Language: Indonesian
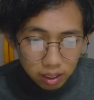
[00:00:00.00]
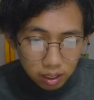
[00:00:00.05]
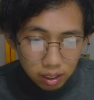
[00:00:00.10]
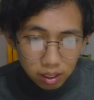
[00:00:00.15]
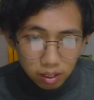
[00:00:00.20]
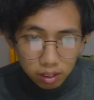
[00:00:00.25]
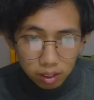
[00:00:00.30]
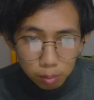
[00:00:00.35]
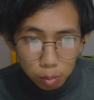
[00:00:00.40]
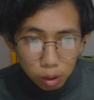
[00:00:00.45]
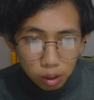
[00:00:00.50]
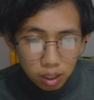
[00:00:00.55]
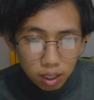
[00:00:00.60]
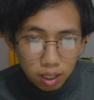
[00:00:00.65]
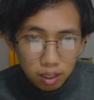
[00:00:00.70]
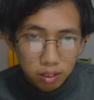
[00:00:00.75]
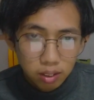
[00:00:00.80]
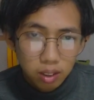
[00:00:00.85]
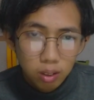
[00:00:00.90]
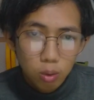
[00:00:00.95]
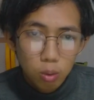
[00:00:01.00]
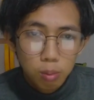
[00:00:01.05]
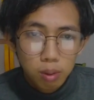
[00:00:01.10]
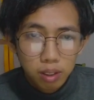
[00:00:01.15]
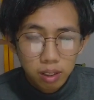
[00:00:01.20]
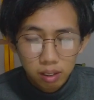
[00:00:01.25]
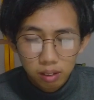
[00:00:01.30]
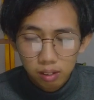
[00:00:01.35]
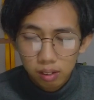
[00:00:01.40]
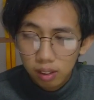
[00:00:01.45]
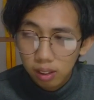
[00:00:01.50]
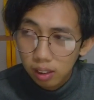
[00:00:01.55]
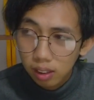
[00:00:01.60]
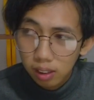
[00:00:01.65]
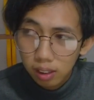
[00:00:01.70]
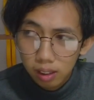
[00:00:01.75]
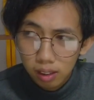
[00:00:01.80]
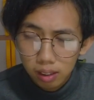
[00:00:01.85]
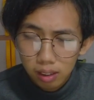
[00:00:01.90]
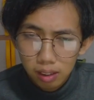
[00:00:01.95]
jadi si Bon ngerasa rumahnya
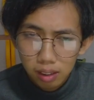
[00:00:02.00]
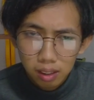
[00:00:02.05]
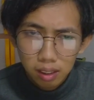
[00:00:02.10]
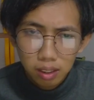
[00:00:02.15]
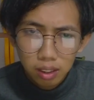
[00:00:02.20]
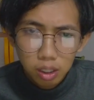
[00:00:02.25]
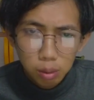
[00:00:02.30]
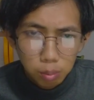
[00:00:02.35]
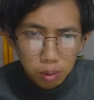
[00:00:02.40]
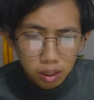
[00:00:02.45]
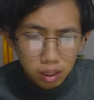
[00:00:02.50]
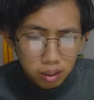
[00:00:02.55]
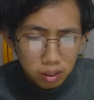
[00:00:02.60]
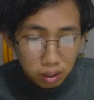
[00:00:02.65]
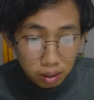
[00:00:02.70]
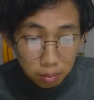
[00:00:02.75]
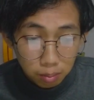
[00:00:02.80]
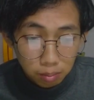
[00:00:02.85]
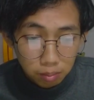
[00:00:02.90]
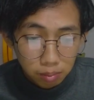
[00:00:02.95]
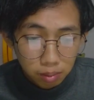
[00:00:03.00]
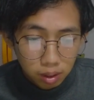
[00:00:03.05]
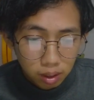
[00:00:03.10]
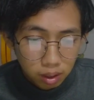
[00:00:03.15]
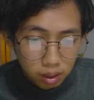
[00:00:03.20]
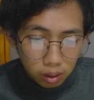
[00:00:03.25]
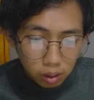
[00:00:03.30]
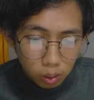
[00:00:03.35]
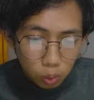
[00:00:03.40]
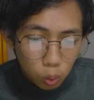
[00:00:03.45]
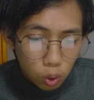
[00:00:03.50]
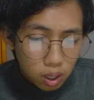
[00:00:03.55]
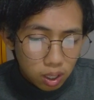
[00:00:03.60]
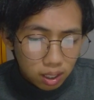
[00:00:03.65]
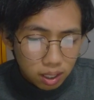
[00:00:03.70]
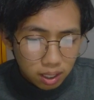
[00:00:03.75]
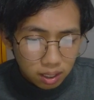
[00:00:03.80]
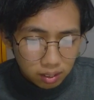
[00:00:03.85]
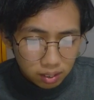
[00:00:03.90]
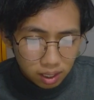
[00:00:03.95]
si Jim ini serem gue
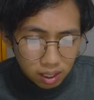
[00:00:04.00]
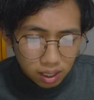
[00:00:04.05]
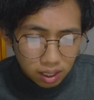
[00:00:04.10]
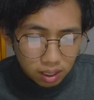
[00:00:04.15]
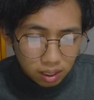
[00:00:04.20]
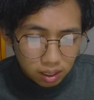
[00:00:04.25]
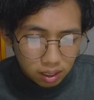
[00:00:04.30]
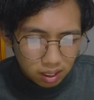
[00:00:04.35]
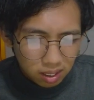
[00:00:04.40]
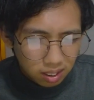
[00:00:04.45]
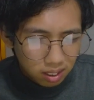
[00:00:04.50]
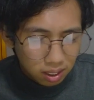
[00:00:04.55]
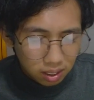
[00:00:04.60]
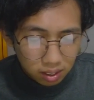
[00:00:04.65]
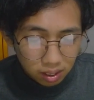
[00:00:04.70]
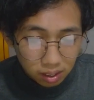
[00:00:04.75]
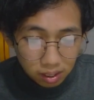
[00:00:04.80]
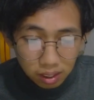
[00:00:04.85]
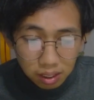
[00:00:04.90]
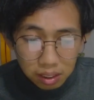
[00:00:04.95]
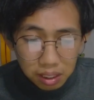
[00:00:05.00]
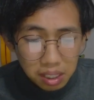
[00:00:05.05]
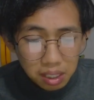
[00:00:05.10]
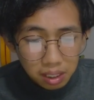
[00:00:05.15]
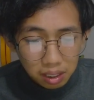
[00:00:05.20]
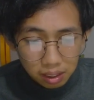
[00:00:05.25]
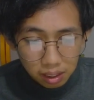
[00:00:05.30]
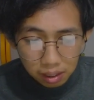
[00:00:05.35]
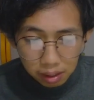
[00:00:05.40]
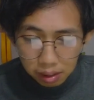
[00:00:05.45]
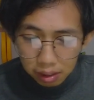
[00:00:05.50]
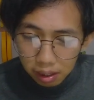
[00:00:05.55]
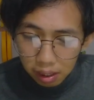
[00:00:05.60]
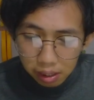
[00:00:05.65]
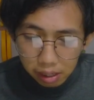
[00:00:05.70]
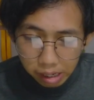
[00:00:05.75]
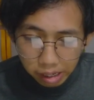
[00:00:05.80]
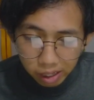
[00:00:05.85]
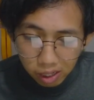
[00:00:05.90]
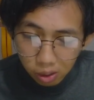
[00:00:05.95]
ngerasa nggak sendiri katanya
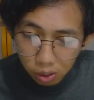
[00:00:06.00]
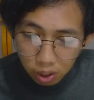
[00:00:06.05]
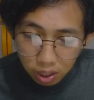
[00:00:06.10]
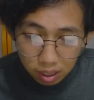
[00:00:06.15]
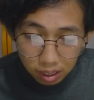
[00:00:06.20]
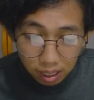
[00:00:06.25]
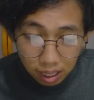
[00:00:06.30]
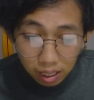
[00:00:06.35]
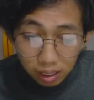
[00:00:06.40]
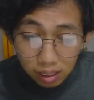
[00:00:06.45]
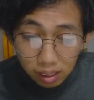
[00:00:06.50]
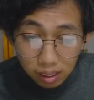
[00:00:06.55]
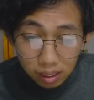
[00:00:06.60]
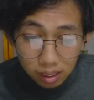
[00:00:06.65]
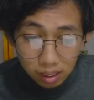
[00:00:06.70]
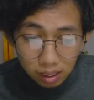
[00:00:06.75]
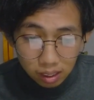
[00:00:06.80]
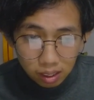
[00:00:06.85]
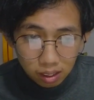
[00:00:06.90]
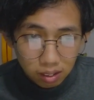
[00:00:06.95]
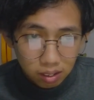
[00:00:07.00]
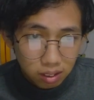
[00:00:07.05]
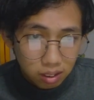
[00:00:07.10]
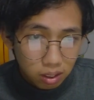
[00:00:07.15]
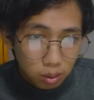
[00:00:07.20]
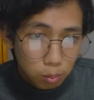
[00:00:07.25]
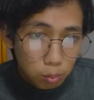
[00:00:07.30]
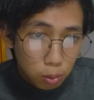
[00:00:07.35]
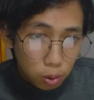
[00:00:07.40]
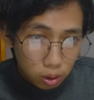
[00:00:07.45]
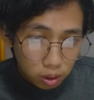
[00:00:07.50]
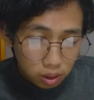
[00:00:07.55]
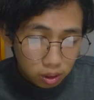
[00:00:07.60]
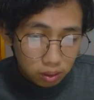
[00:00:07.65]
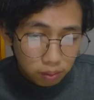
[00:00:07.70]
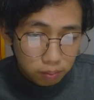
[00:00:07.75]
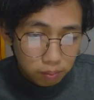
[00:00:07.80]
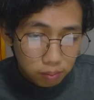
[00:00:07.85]
kayak ada orang lain kata si Bon